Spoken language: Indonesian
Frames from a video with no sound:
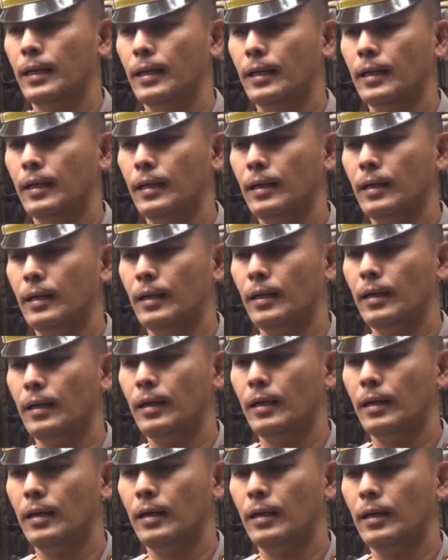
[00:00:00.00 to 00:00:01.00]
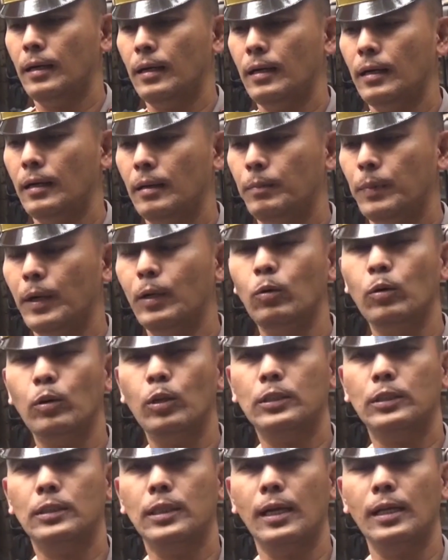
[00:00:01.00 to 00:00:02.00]
eh,
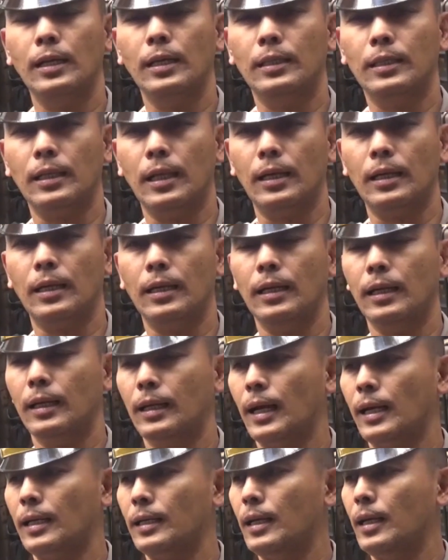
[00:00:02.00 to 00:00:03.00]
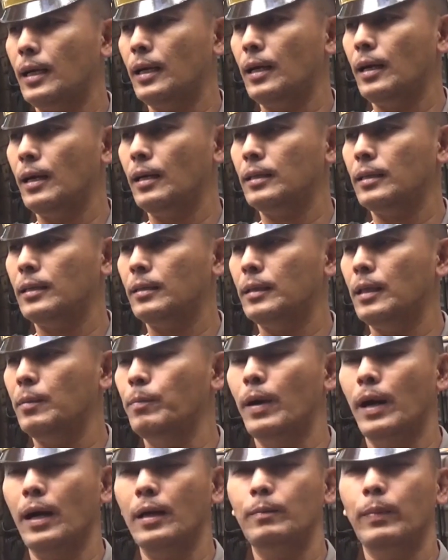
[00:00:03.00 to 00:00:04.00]
pengurus dari truk karena
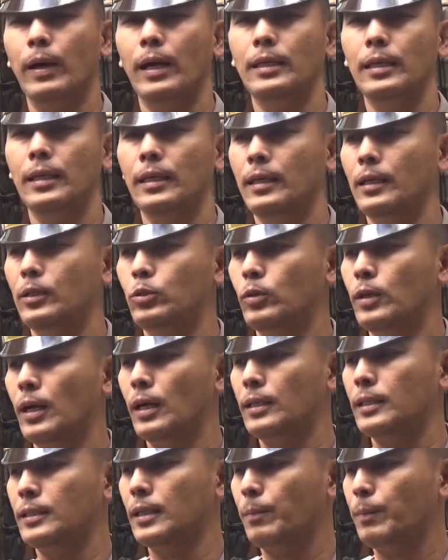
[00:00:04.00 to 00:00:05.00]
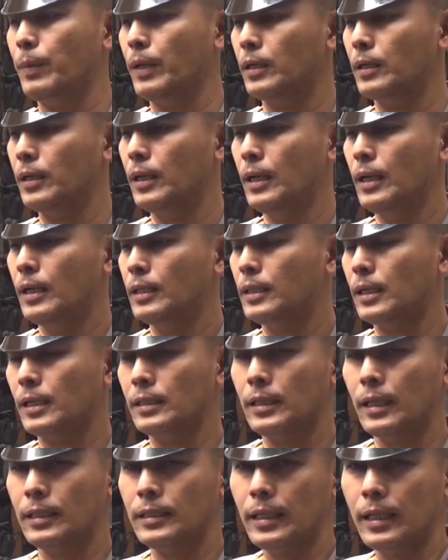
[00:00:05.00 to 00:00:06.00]
timbangan bayi ini juga di samping
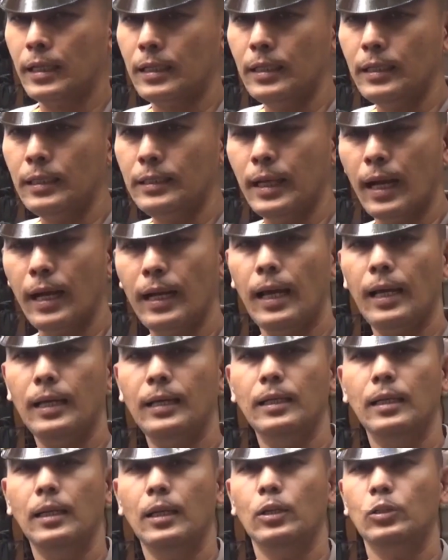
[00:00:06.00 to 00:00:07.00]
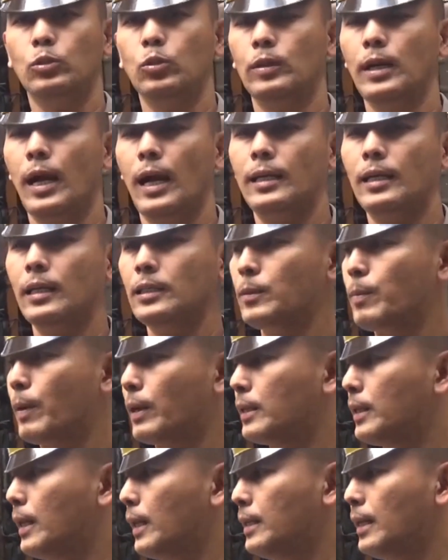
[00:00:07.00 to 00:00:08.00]
tercecer di jalan juga ada
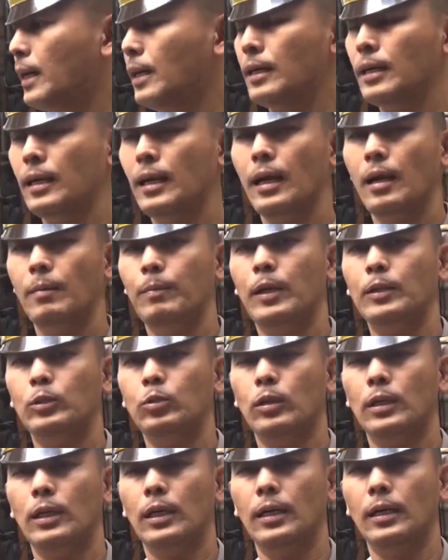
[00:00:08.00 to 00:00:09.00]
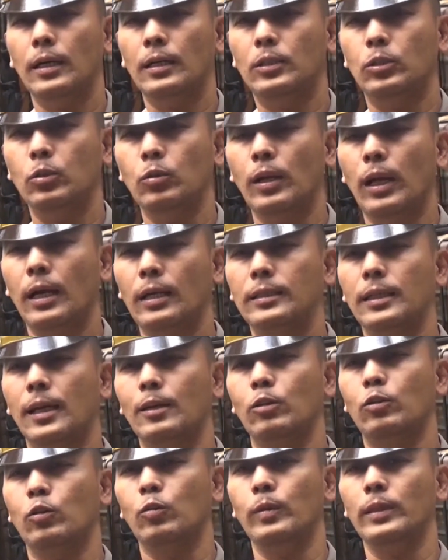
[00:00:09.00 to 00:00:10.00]
sebagian yang masuk ke jurang
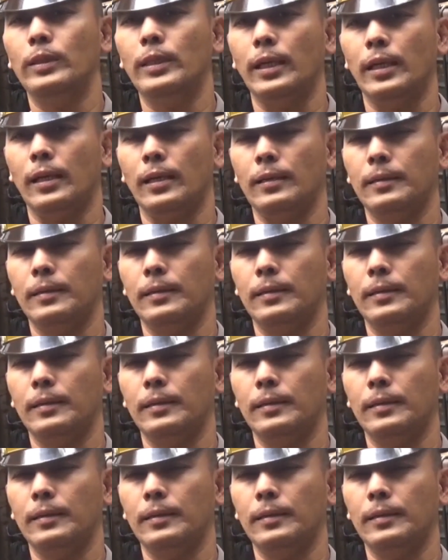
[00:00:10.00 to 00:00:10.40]
jalur Gumitir.